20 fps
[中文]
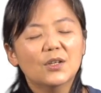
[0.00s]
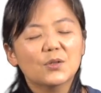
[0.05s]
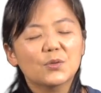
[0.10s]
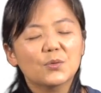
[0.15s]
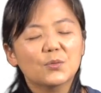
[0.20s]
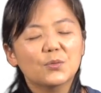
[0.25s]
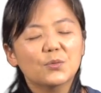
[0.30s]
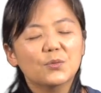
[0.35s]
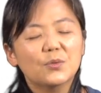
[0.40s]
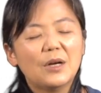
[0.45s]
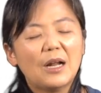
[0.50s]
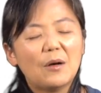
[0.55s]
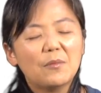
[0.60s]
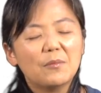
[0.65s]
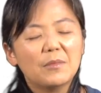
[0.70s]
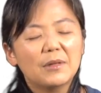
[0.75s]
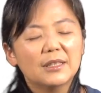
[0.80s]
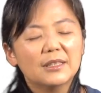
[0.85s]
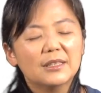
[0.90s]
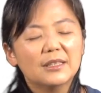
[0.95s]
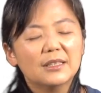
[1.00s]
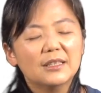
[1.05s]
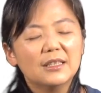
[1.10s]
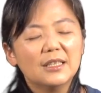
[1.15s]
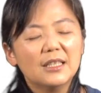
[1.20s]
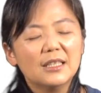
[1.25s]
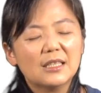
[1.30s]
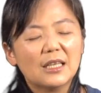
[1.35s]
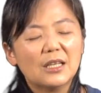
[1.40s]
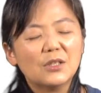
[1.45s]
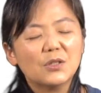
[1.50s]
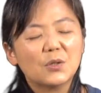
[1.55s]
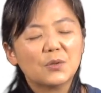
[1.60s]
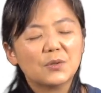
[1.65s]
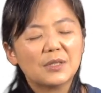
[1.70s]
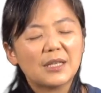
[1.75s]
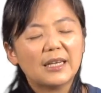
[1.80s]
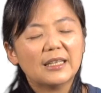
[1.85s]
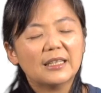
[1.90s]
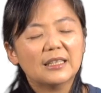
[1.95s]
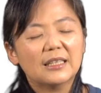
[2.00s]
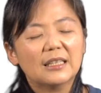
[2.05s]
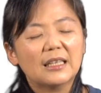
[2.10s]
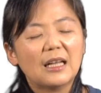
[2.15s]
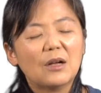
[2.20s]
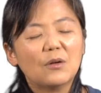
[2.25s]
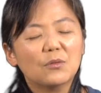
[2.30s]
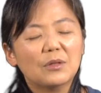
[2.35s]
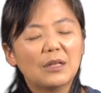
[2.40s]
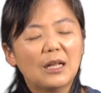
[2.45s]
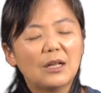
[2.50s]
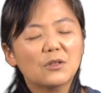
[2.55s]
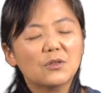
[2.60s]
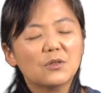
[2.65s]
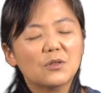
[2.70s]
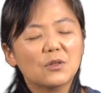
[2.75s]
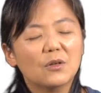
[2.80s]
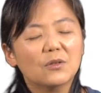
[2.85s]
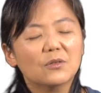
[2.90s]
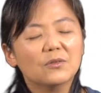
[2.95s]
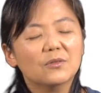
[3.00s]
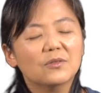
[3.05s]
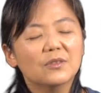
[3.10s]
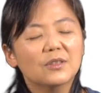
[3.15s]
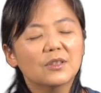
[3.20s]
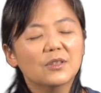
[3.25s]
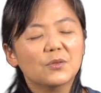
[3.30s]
主让我们一生走在你的道路当中。